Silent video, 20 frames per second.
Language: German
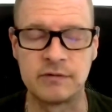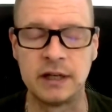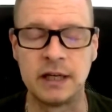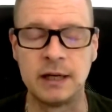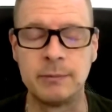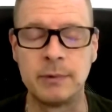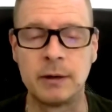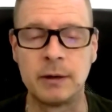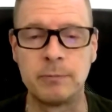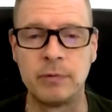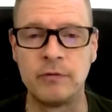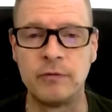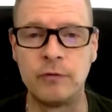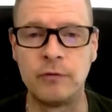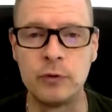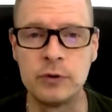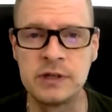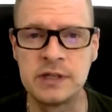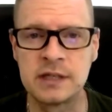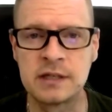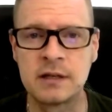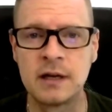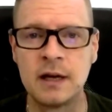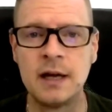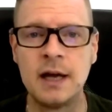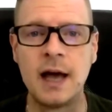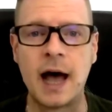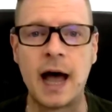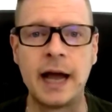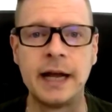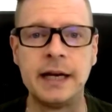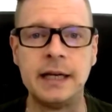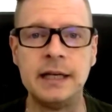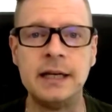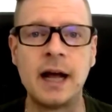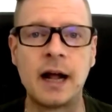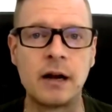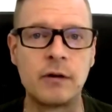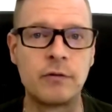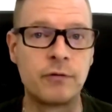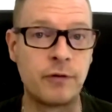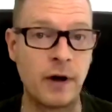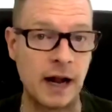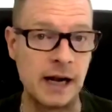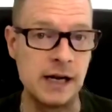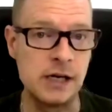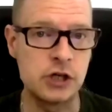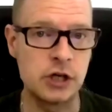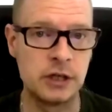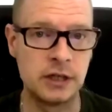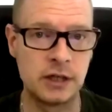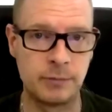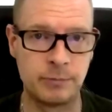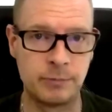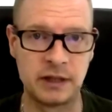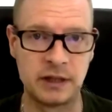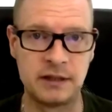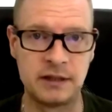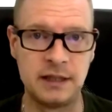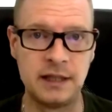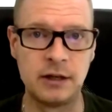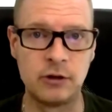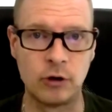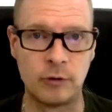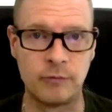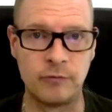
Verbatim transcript: wenn jemand bewusst einen Inhalt falsch interpretiert,